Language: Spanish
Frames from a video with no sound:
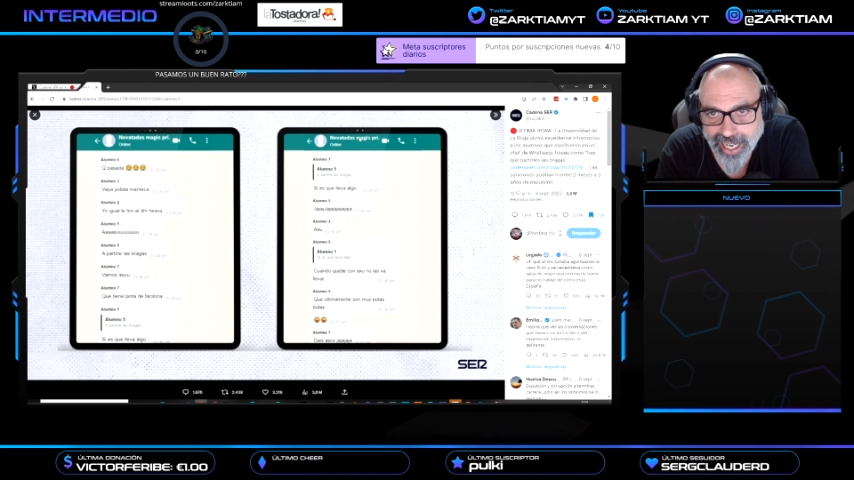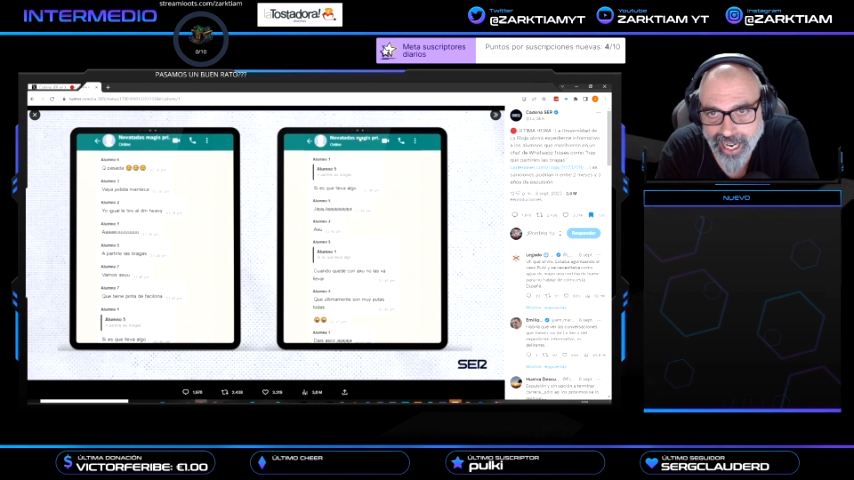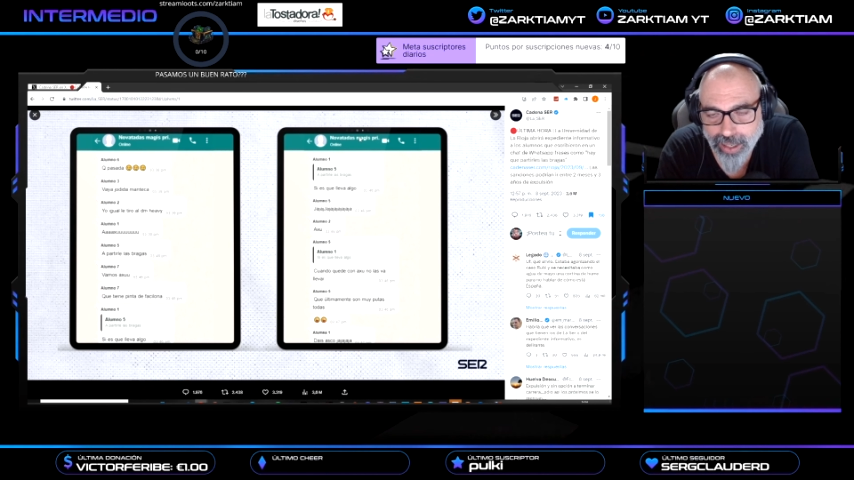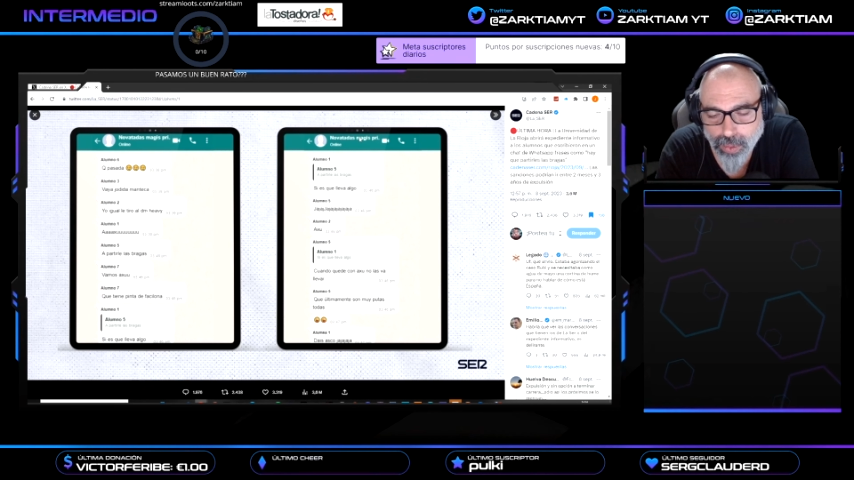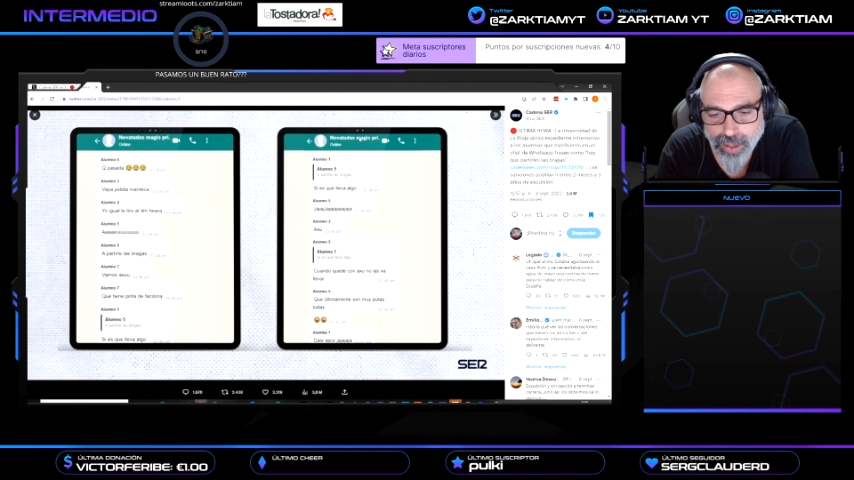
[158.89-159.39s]

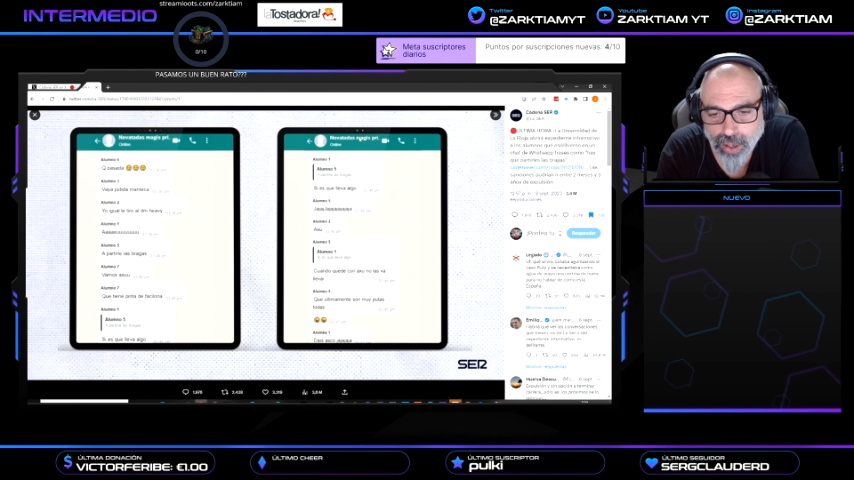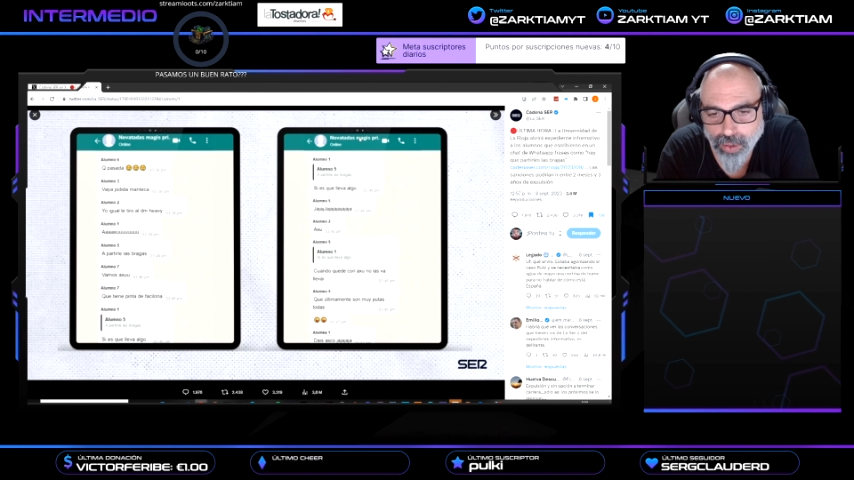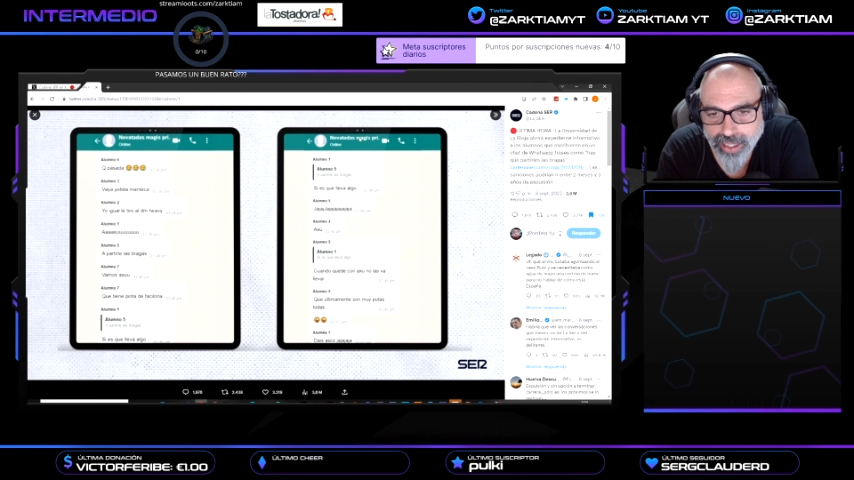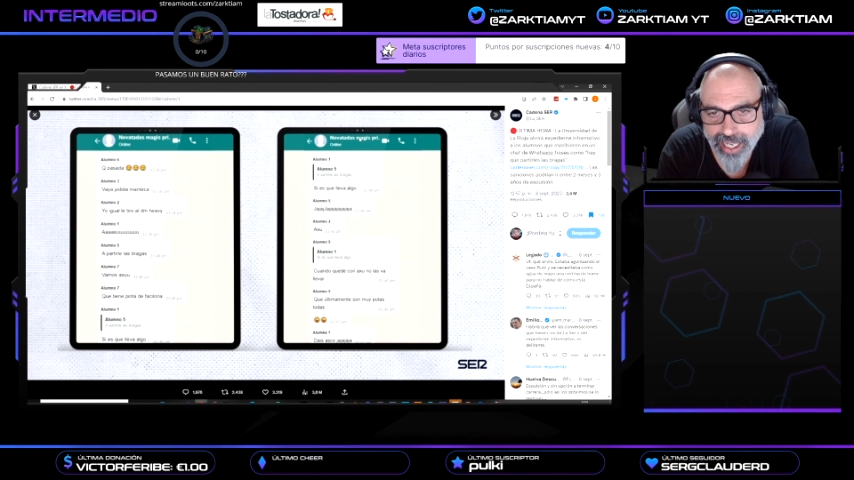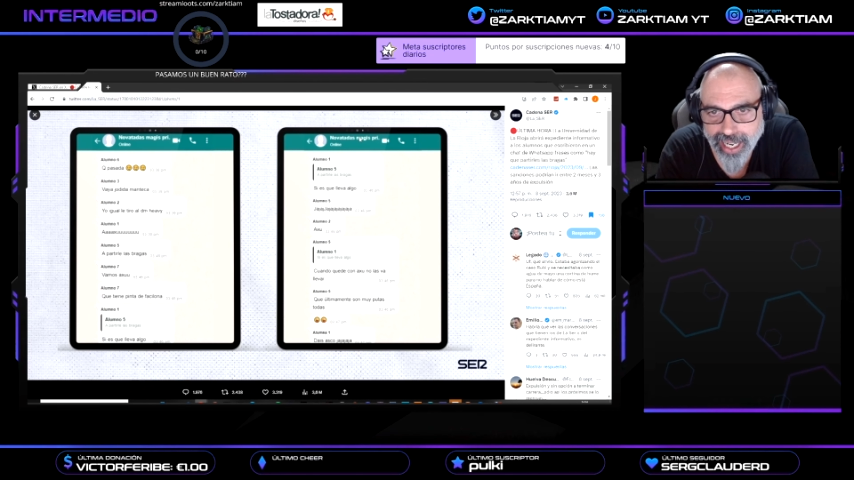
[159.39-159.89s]
a alguna
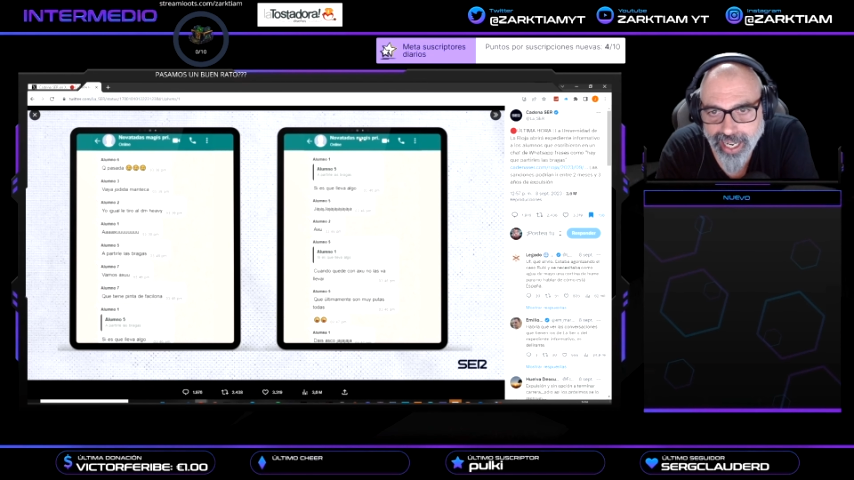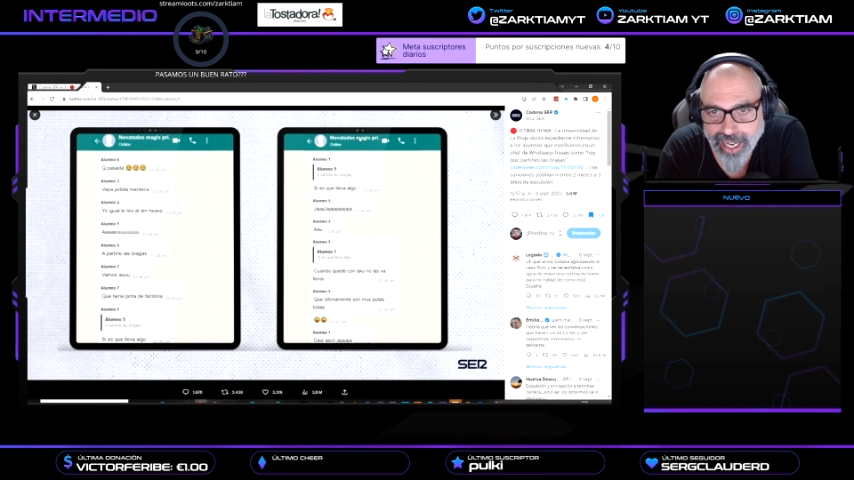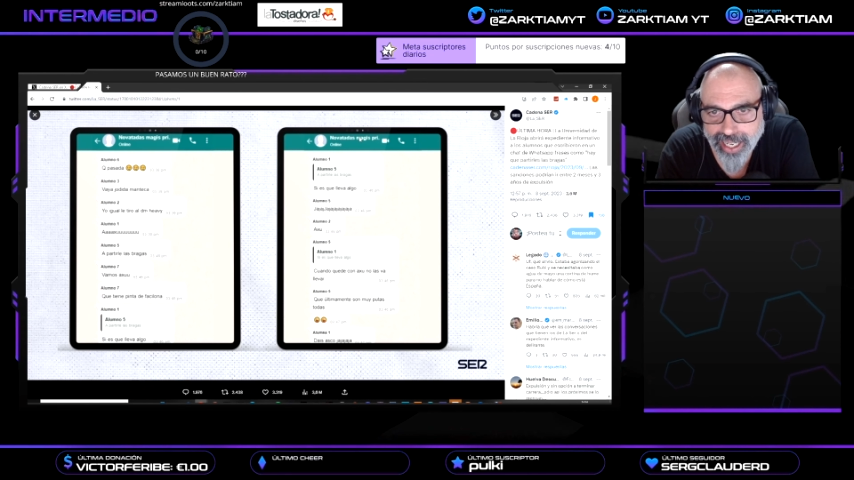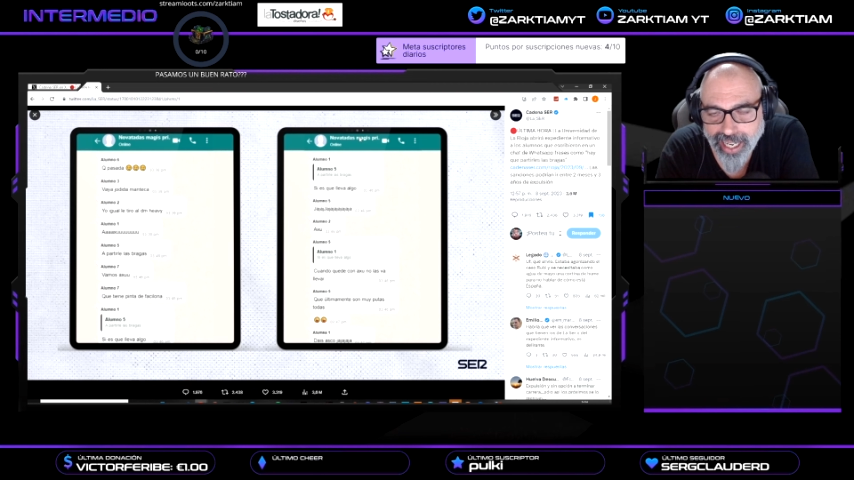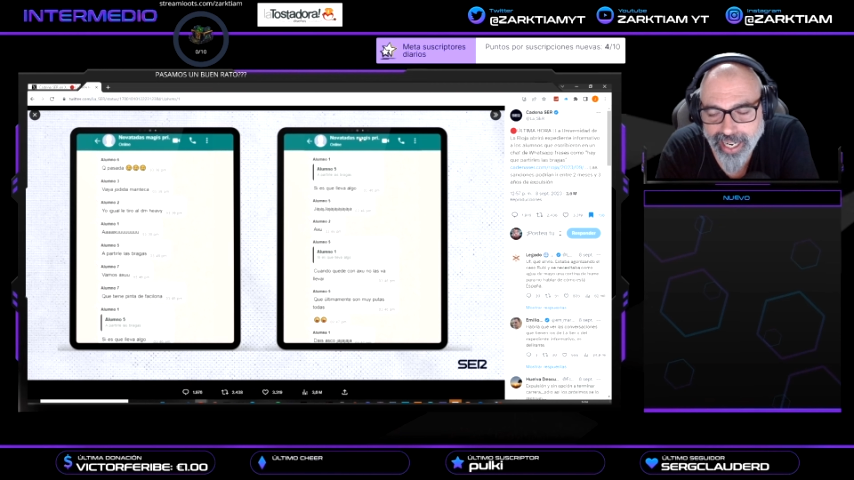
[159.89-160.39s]

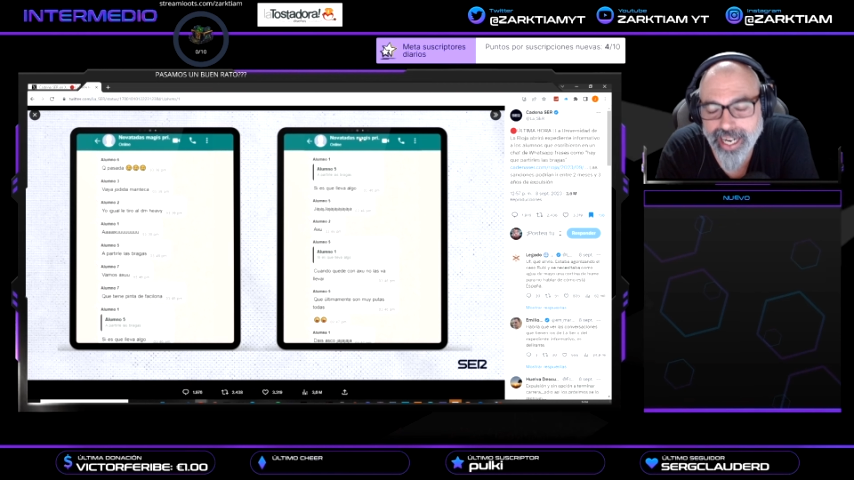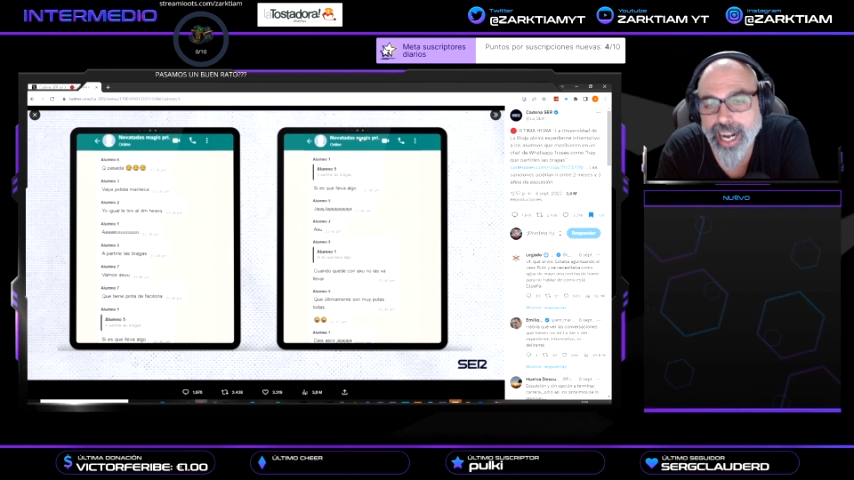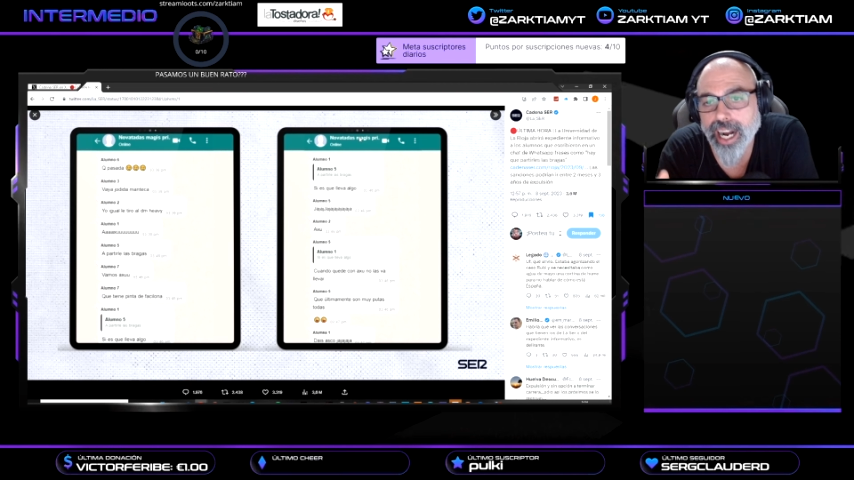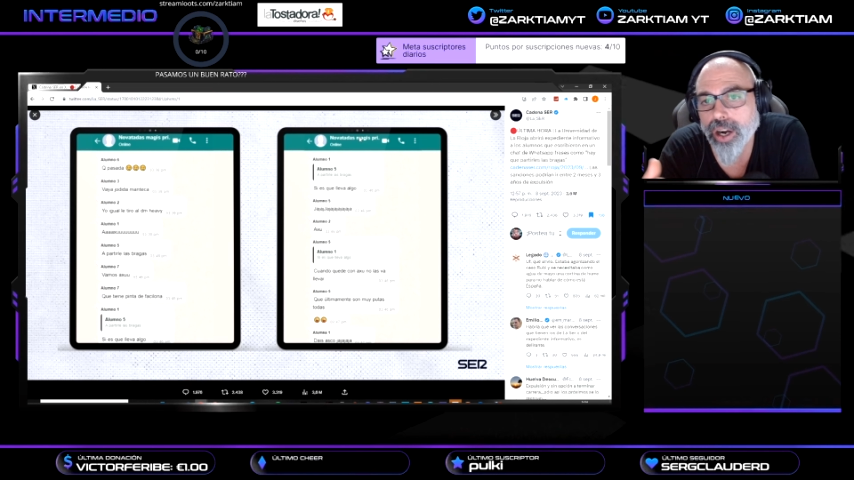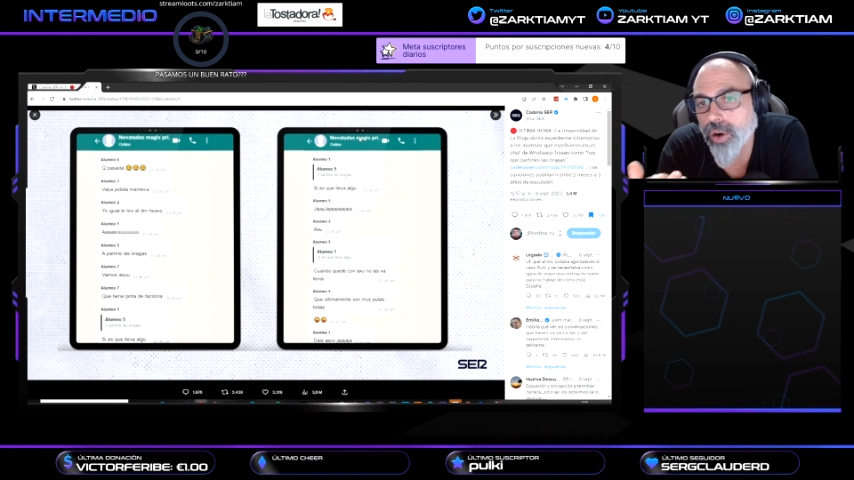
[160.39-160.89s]
otra carrera